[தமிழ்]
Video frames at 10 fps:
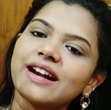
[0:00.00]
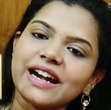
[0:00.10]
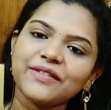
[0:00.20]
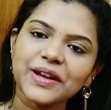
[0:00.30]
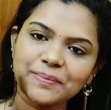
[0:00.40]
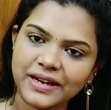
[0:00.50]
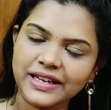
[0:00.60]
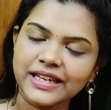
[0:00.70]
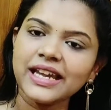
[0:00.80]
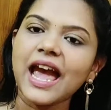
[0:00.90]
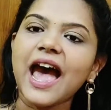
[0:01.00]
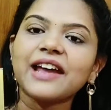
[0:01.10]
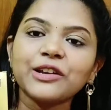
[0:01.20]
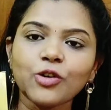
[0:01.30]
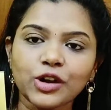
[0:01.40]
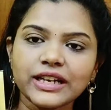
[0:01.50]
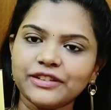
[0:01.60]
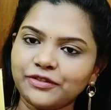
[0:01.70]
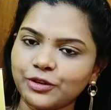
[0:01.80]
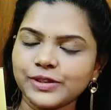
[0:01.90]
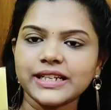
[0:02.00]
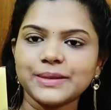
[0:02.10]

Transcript: ரனவே மீனி ஆரியன் ஆயில் இன்ஃபியூஸ்ட்